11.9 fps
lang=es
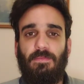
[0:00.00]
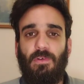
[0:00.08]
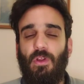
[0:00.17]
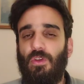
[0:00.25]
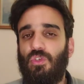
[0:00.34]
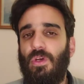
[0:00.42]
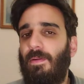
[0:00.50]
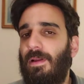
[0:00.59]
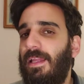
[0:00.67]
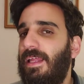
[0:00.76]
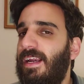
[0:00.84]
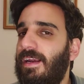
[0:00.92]
Cuando yo
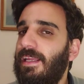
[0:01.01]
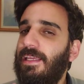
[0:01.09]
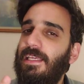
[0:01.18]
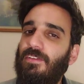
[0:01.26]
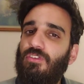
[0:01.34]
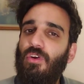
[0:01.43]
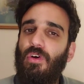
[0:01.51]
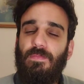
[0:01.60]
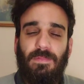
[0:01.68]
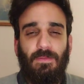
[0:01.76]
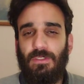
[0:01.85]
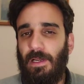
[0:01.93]
hable de registro,
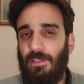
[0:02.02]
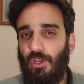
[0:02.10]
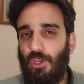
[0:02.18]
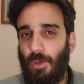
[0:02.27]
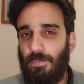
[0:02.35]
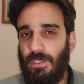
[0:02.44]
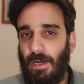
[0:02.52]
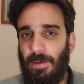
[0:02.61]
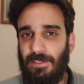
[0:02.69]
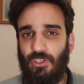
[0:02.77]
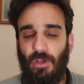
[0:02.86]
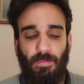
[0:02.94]
estamos hablando de
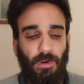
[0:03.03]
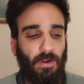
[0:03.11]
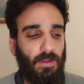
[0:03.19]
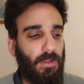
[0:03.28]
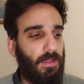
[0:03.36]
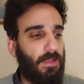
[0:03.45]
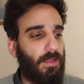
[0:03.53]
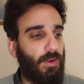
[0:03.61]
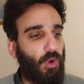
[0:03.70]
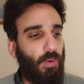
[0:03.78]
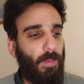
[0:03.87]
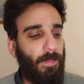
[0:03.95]
observación. Bueno,
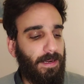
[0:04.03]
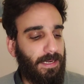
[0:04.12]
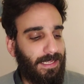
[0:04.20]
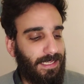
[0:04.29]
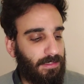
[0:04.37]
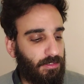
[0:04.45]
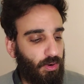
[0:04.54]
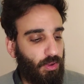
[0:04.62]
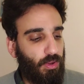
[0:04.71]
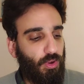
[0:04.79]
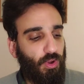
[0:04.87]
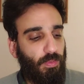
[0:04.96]
¿Cómo me registro?
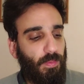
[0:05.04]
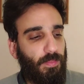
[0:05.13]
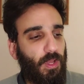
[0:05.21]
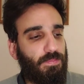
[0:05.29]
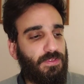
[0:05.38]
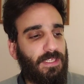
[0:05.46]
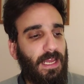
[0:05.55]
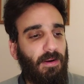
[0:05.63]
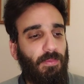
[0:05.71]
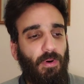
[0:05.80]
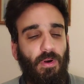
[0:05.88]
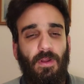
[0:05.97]
¿Cómo me
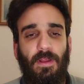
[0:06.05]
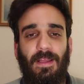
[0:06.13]
observo?